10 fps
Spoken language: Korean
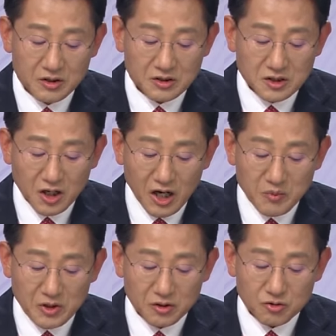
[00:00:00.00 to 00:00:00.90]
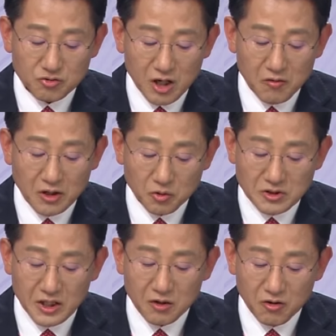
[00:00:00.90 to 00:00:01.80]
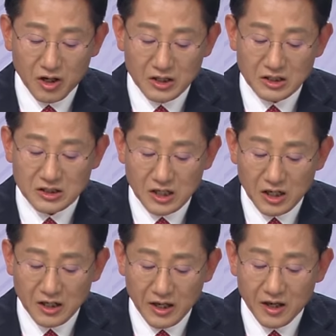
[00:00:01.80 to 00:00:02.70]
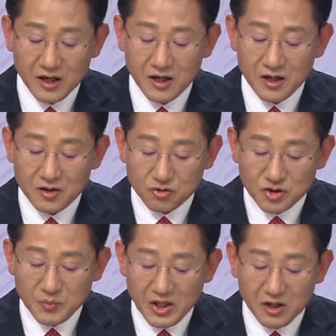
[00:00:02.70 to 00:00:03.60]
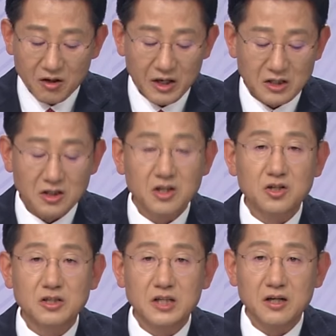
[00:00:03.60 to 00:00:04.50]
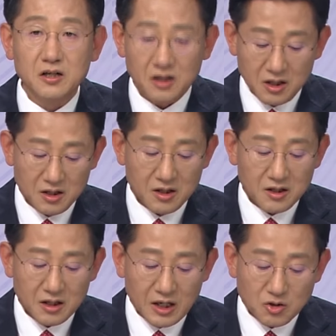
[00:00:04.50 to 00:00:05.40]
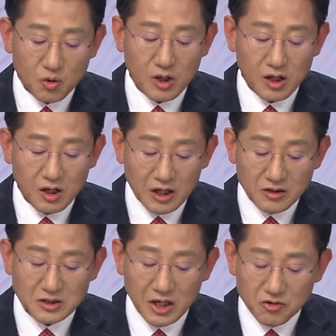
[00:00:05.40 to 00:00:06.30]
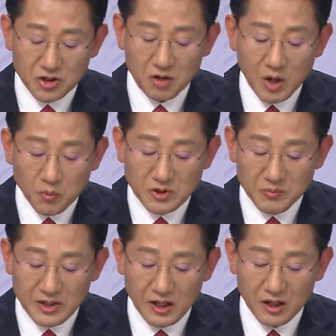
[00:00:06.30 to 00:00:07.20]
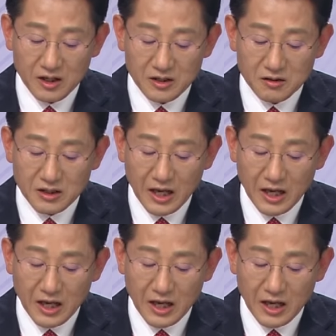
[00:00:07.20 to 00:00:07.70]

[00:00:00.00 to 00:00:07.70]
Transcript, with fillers: 지정하면 중앙과 도의사의 권한이 시장에게 우임되어 행정의 절차를 간소화하는 자율성이 확보됩니다. 이는